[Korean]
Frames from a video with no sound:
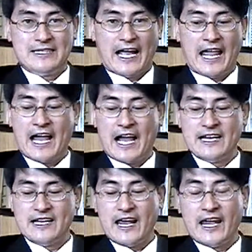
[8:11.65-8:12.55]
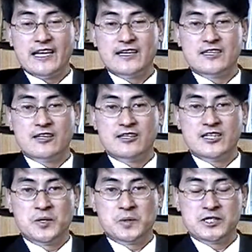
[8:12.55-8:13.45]
다양한 행렬
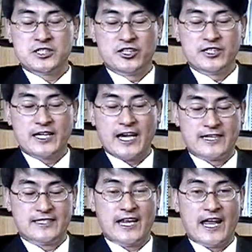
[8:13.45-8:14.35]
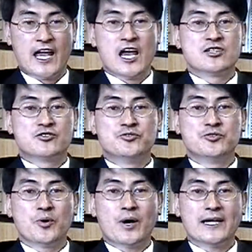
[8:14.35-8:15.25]
이론을 전개하는데
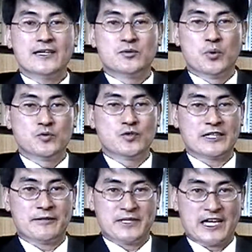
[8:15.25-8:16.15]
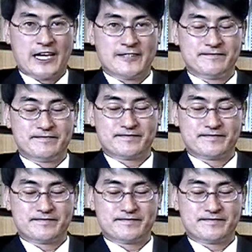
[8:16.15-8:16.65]
중요한 도구가 됩니다.